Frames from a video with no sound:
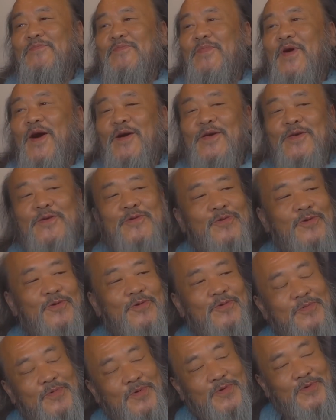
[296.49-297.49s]

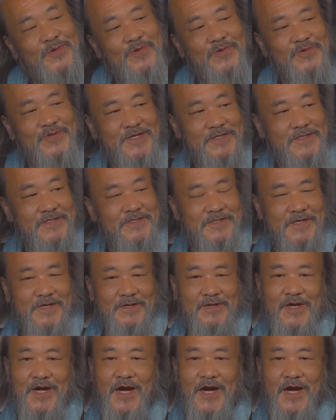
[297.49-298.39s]
バイオロボなんですかね